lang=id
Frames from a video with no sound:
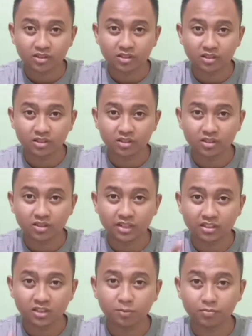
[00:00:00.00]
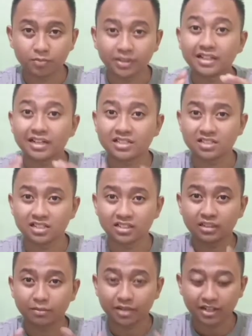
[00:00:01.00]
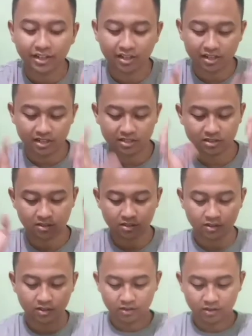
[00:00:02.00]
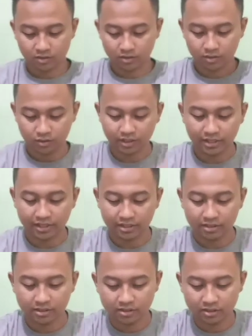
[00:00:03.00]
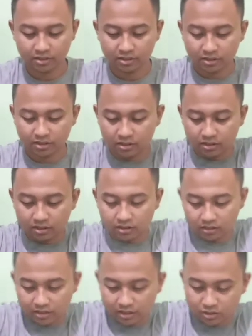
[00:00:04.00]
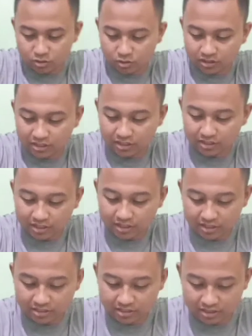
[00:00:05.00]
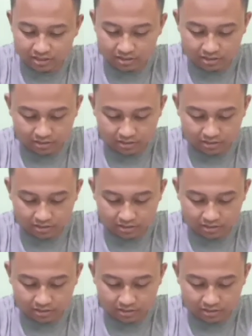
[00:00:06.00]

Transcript: e, nanti ventilasinya tetap ada ya guys oke ya ini langsung kita letak aja